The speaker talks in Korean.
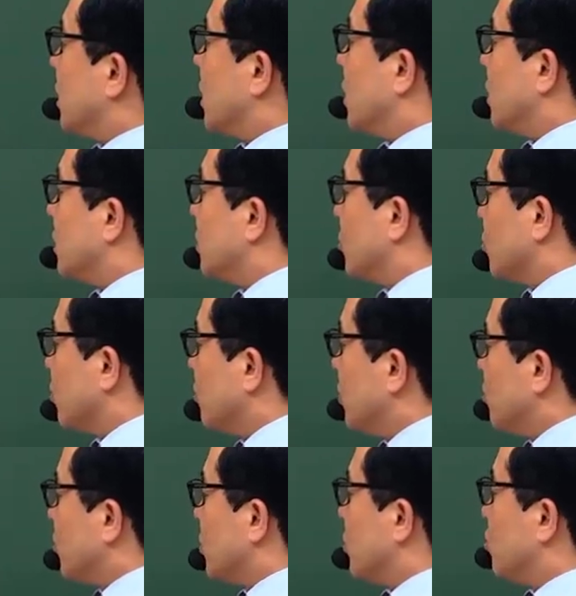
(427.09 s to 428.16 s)
이게 CO2
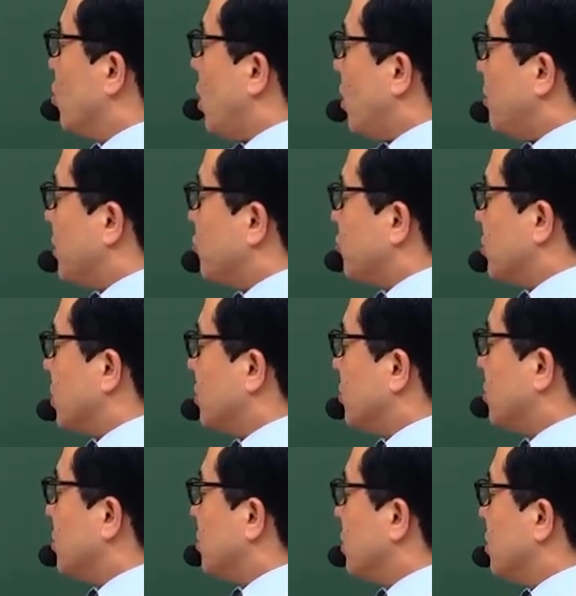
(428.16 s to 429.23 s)
몇 몰이에요? 요 앞에
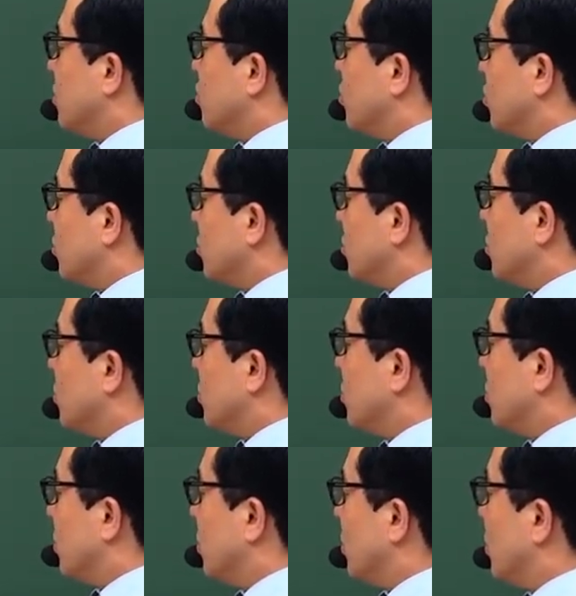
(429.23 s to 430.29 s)
숫자죠? 1몰.
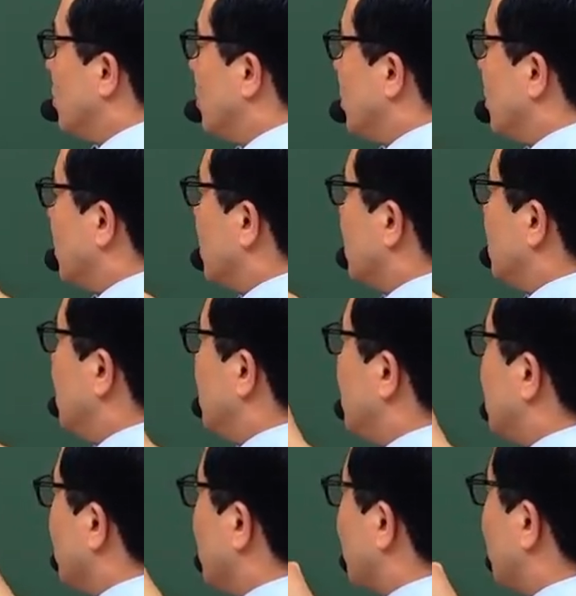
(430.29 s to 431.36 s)

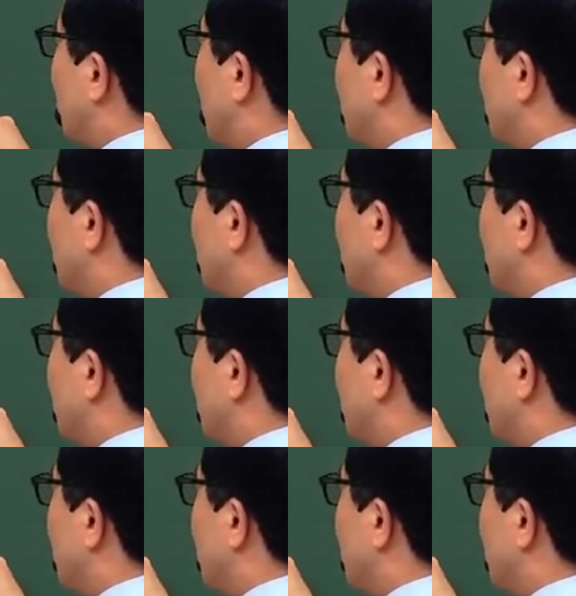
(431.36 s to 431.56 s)
2CO2